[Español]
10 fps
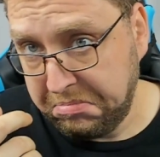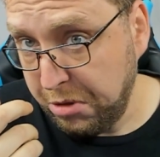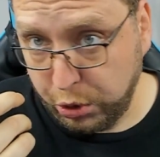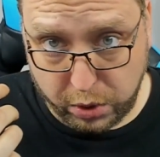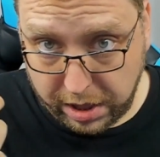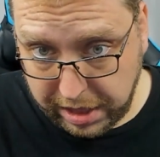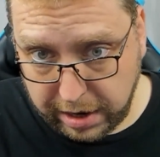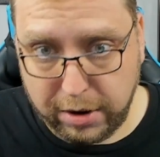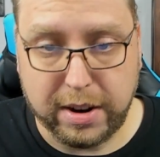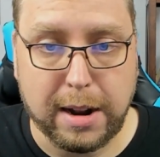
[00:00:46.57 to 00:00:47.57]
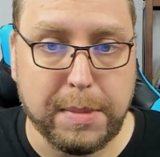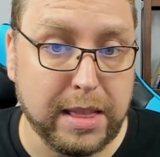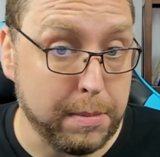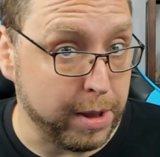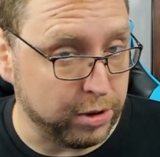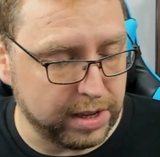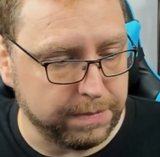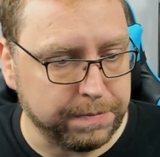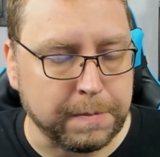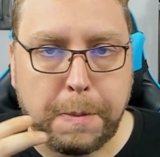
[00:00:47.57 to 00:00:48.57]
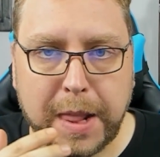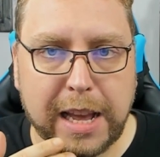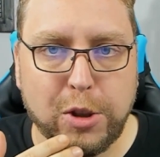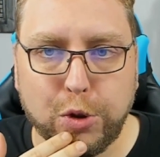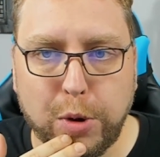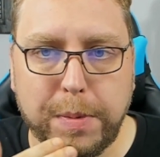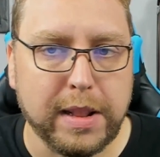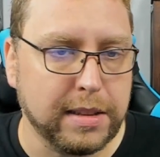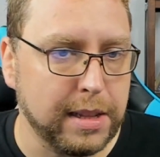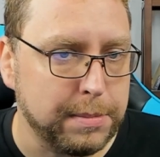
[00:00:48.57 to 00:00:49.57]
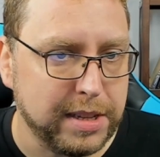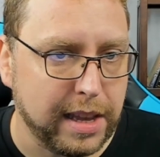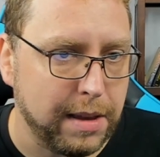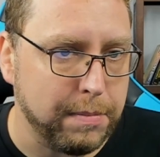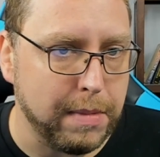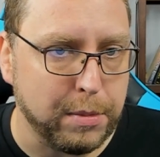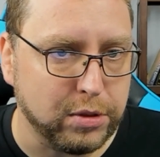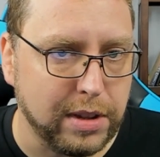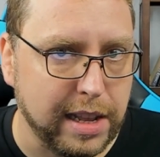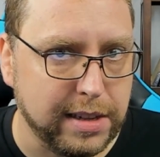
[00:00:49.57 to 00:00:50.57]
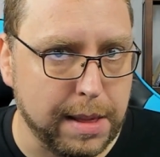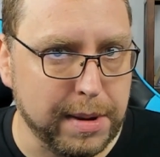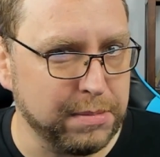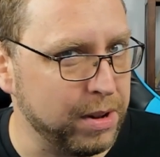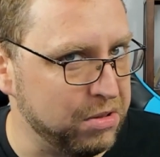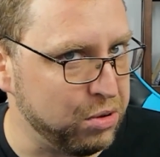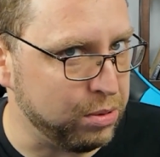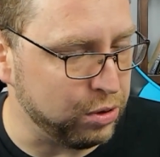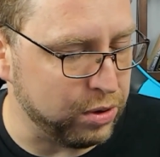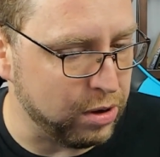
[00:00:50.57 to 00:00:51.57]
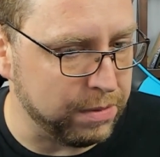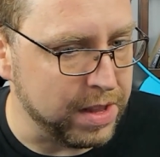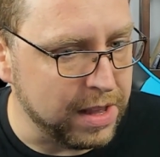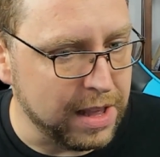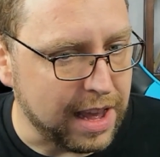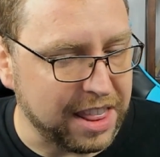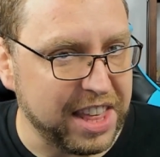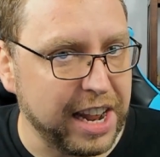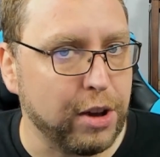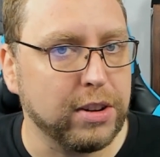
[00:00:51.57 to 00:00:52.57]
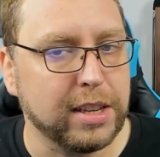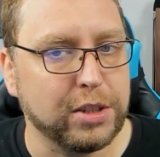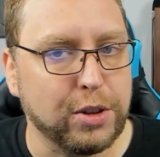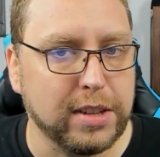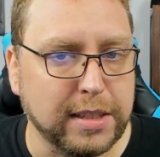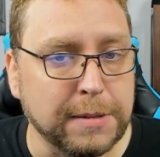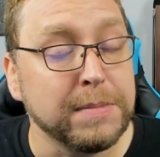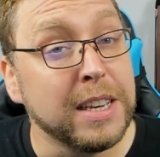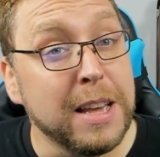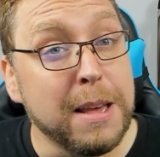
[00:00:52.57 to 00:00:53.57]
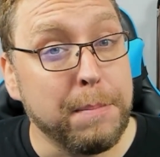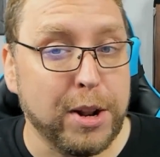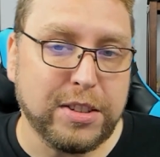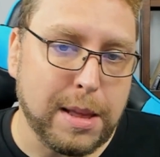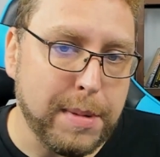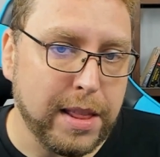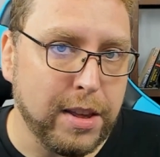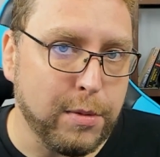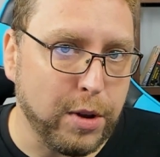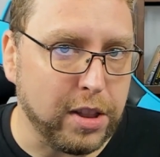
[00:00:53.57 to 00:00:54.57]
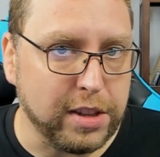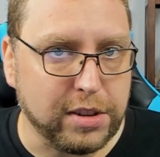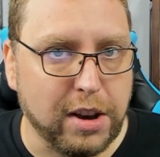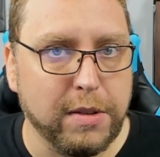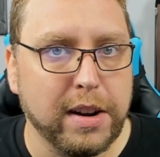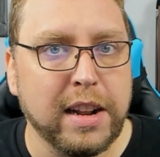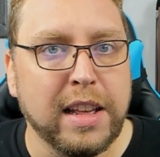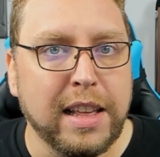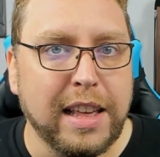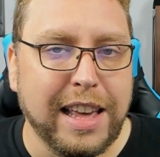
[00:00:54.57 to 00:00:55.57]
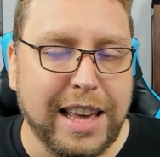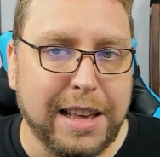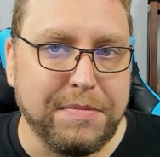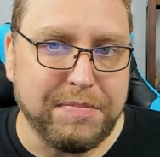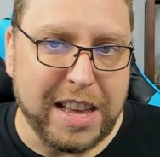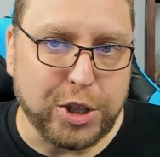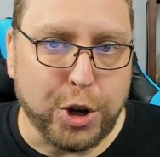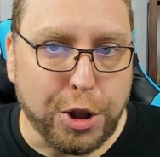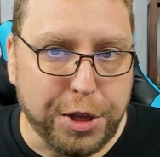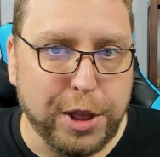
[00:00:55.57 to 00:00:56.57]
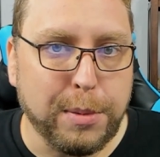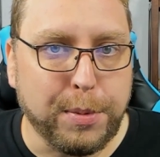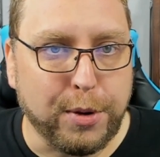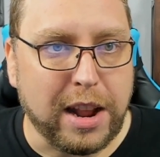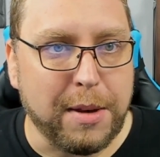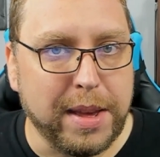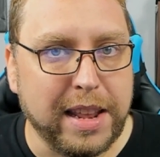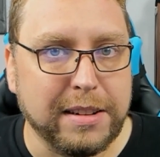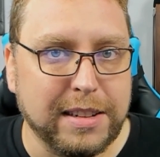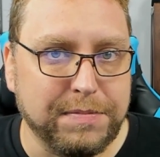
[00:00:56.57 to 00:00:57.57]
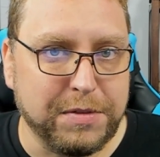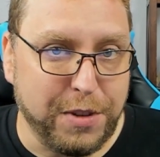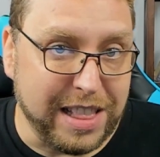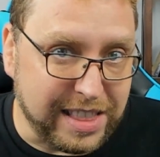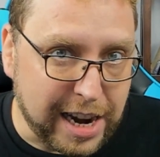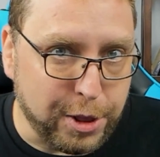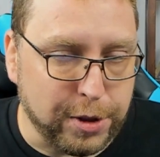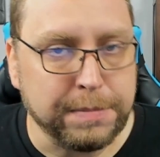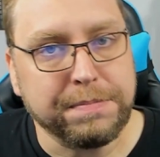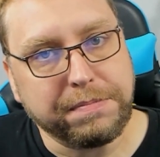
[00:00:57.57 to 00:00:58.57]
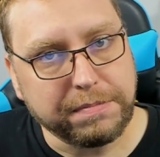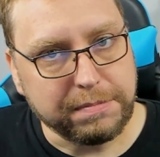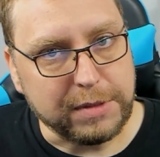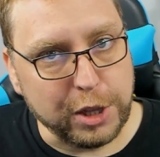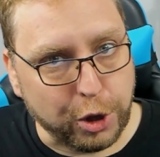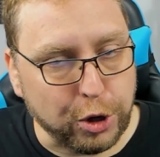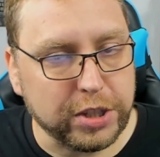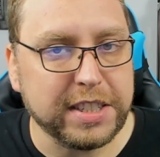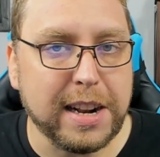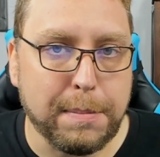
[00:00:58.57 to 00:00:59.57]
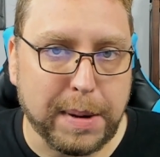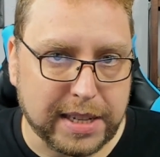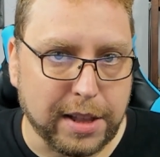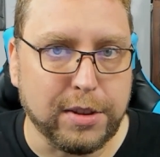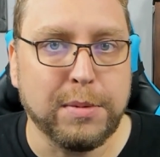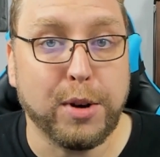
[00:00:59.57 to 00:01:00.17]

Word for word: No suelo hacerlo realmente, menos en, en YouTube, en stream sí que vemos leaks y demás, pero en YouTube no suelo hacer eco a estas cosas. Pero este medio, We Got Discover, eh, es conocido por haber filtrado cosas en el pasado.